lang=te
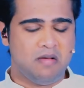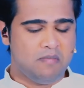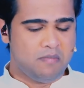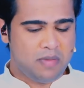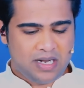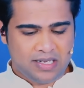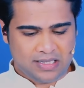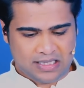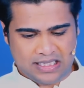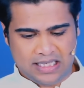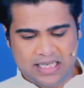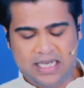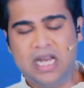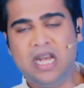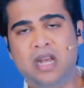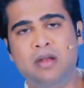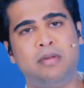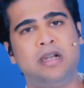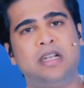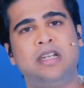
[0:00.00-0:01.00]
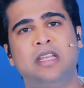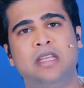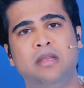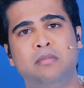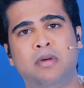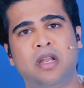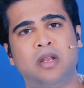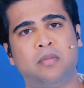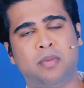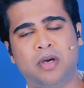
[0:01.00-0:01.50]
మన క్రియలను బట్టి
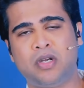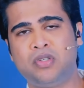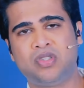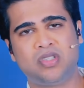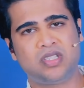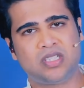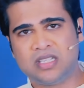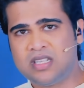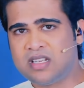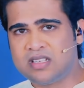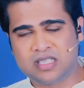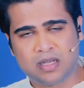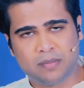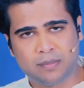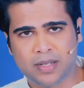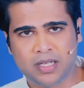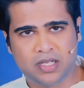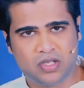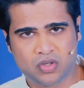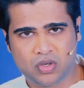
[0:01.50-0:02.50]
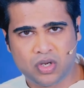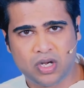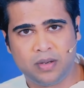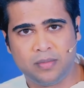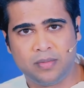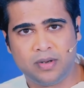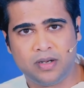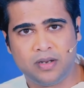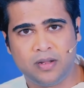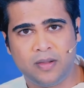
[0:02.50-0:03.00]
మన పరిశుద్ధతను
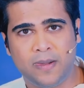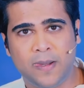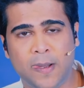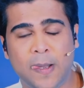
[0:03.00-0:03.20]
సంపాదించుకోలేమండి